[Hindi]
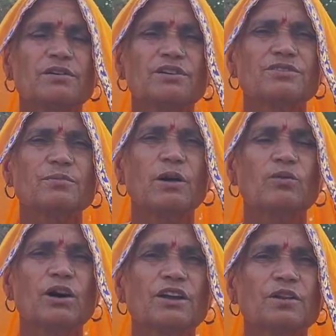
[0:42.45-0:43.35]
कृष्ण
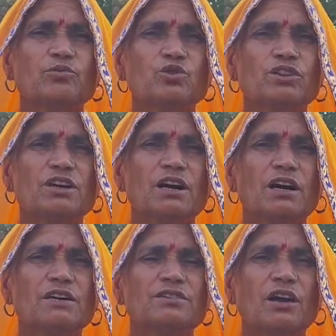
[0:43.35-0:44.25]
भगवान की मूर्ति का
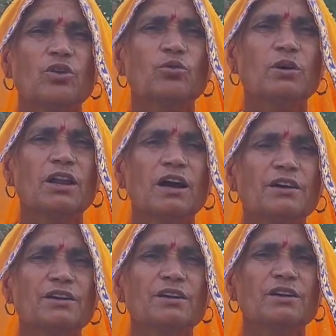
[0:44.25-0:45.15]
गजार रोबा
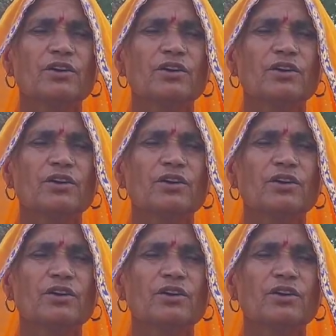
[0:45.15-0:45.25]
गई